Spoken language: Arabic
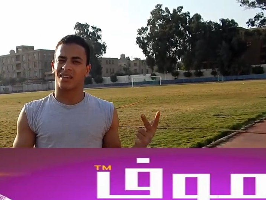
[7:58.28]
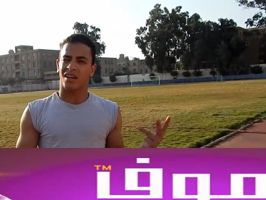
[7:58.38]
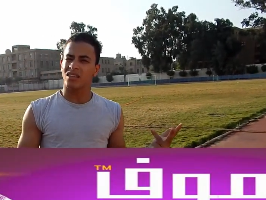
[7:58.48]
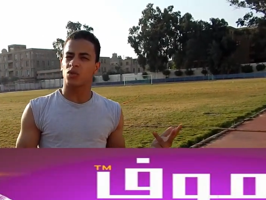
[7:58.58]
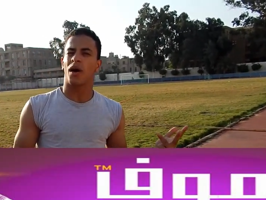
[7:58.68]

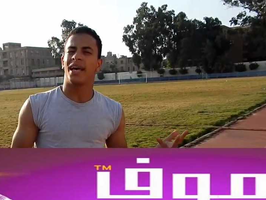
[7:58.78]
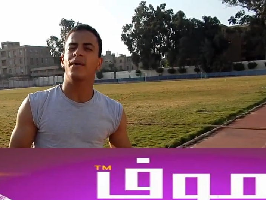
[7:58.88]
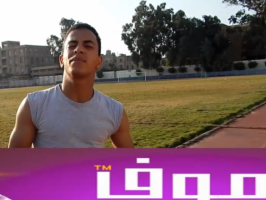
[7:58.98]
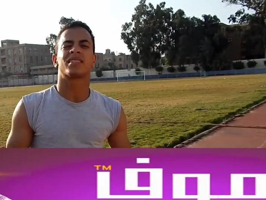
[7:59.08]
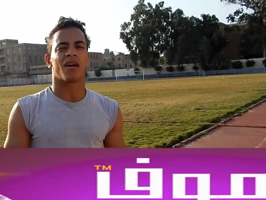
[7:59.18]
العضلات
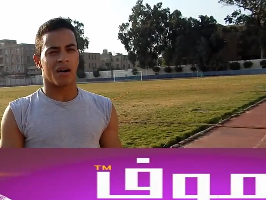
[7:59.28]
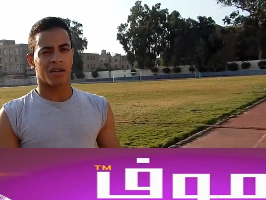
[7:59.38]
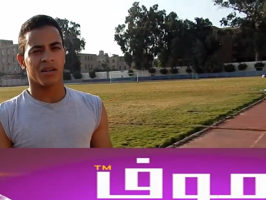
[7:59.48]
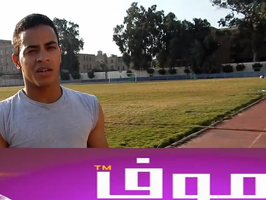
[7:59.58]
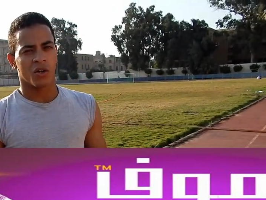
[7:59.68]
والام
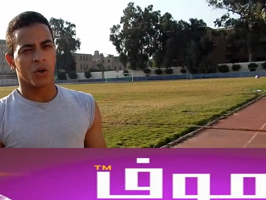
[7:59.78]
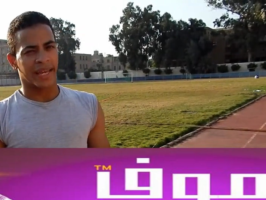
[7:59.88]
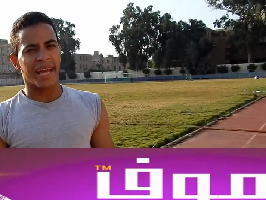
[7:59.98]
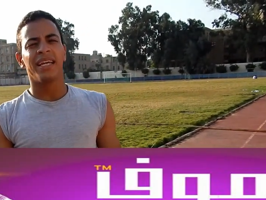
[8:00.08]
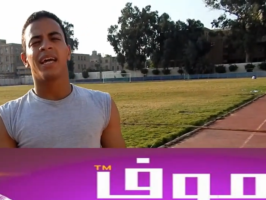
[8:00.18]
الظهر
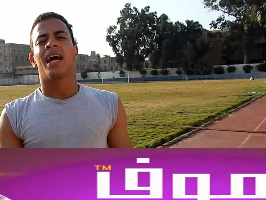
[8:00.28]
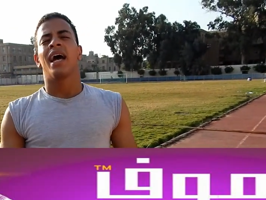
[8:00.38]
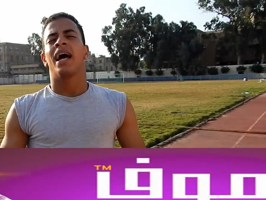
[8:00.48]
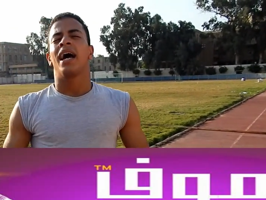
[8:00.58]
اوكي